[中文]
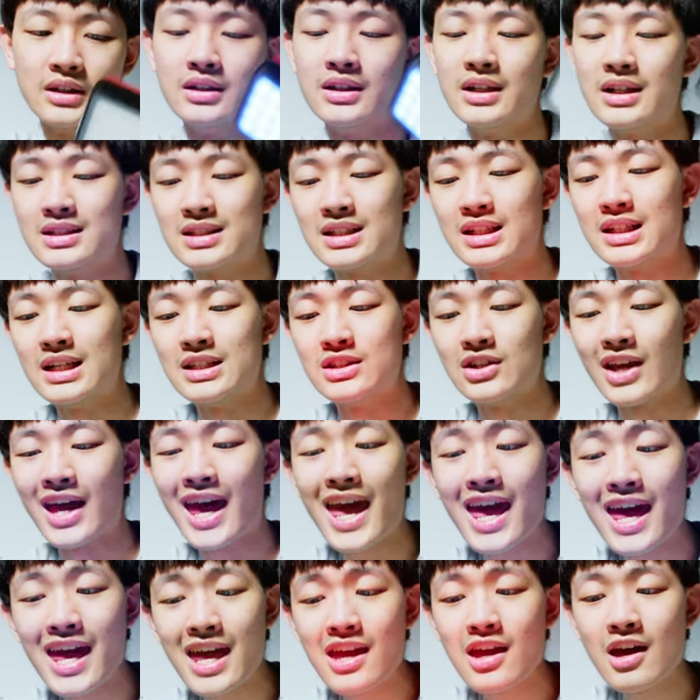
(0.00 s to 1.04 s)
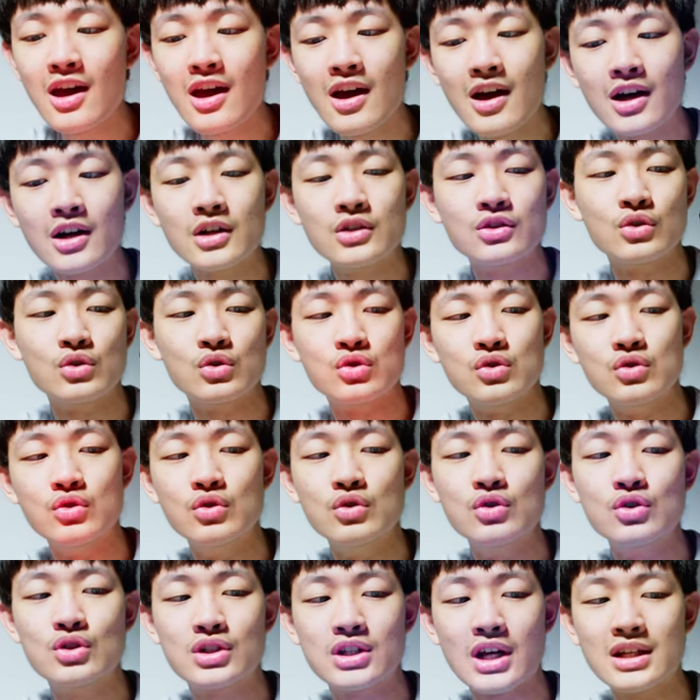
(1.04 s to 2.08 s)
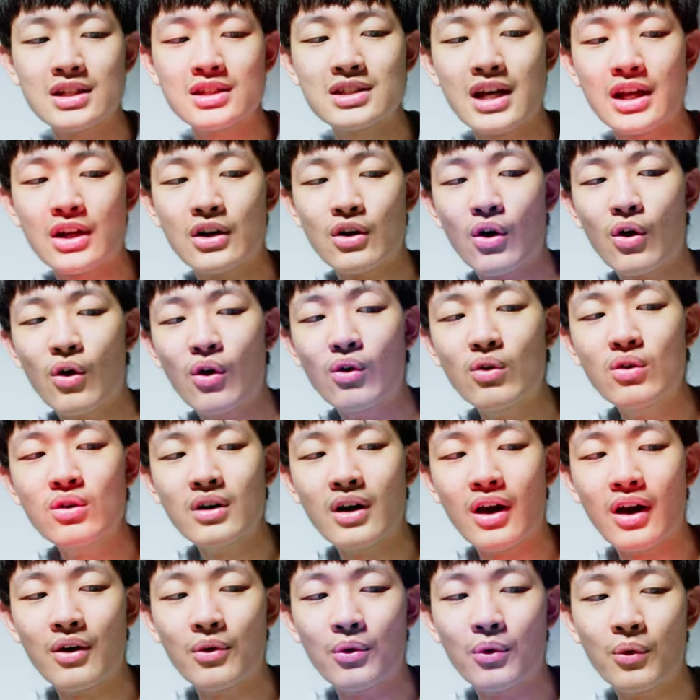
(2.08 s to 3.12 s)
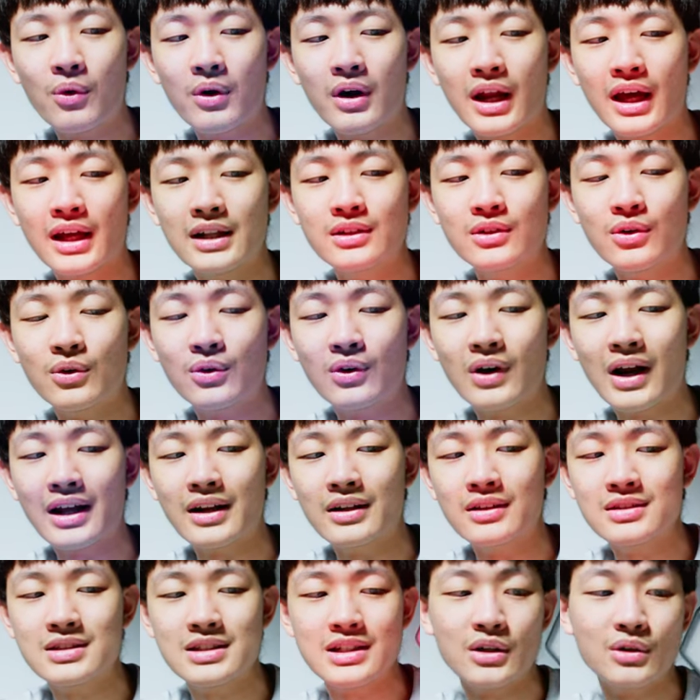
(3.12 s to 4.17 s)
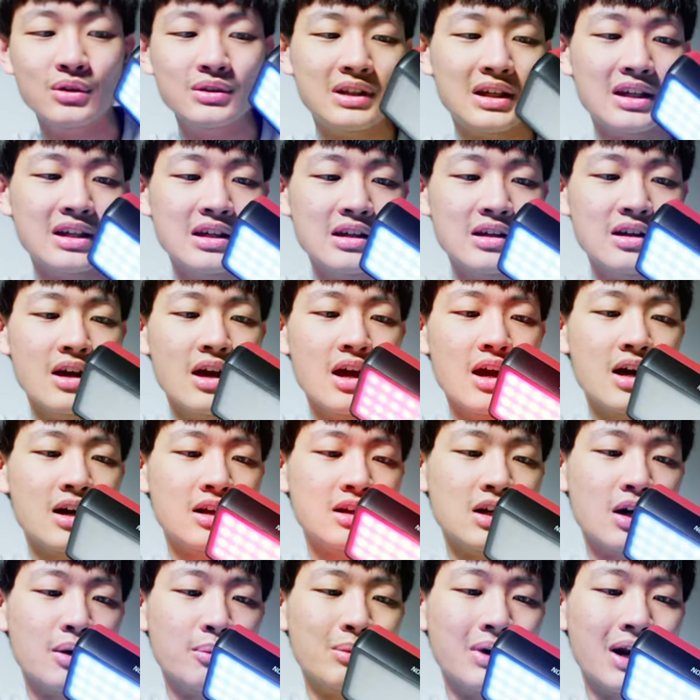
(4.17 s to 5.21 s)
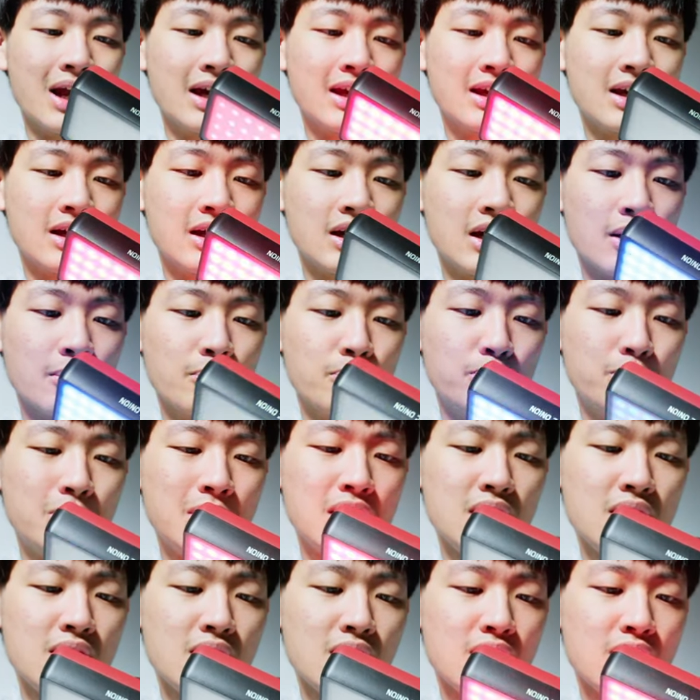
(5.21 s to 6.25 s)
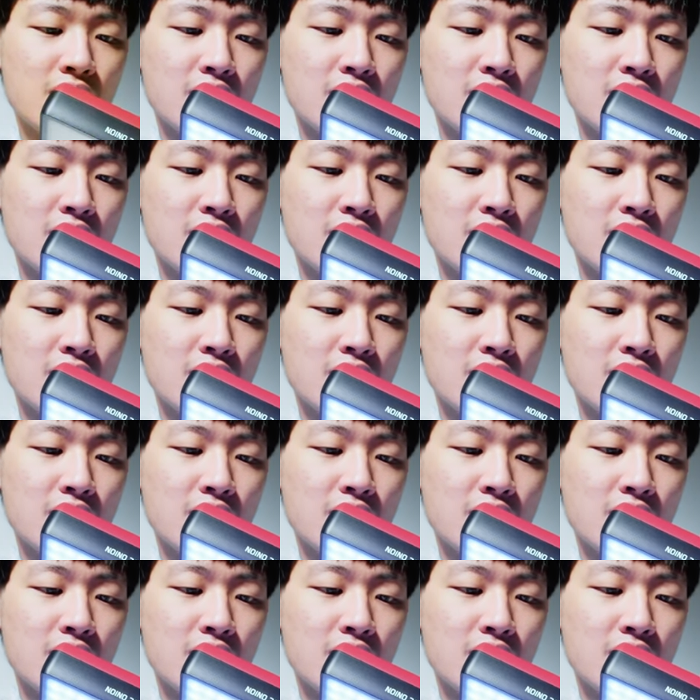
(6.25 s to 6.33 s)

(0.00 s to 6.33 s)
那现在是 A 就是闪闪红或蓝红蓝交替。那我们来看看 B，